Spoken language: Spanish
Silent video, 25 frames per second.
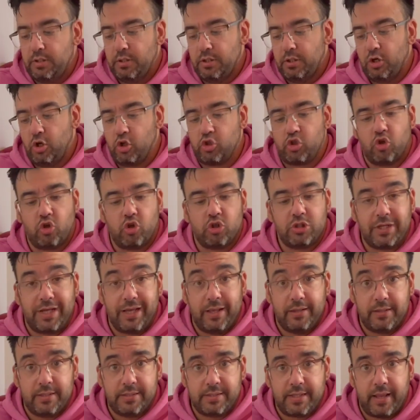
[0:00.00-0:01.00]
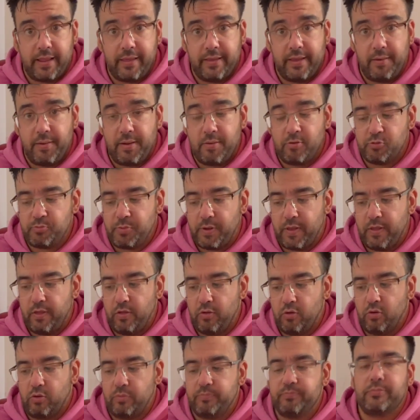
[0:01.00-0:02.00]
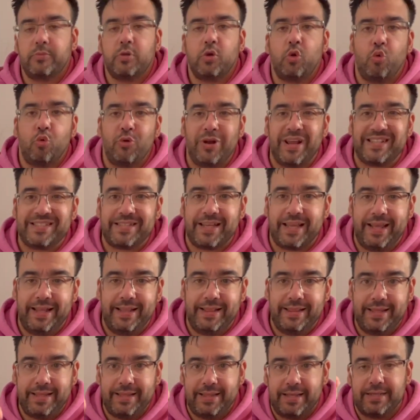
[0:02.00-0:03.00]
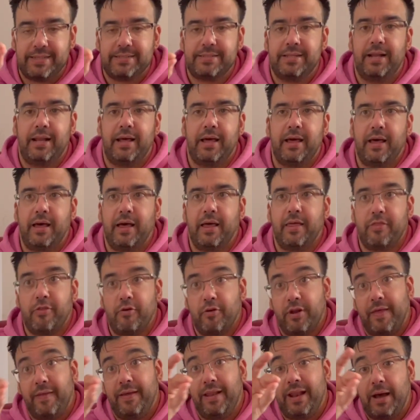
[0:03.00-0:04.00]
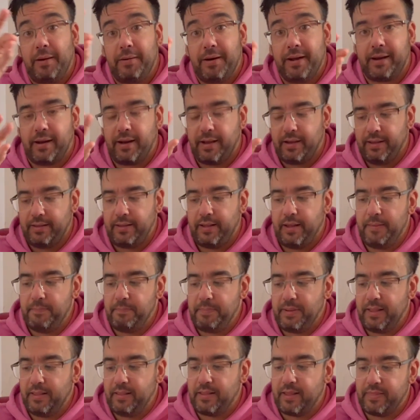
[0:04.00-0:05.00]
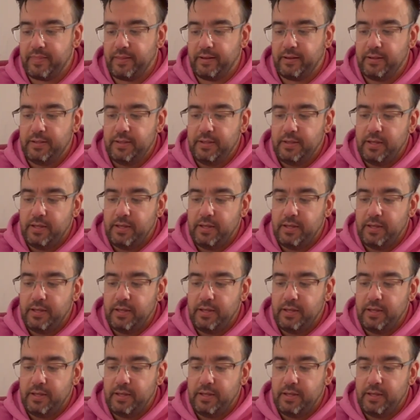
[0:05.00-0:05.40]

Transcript: Nosotros antes de nada ya habíamos pedido unas gilditas de la zona de la barra que tienen pintaza.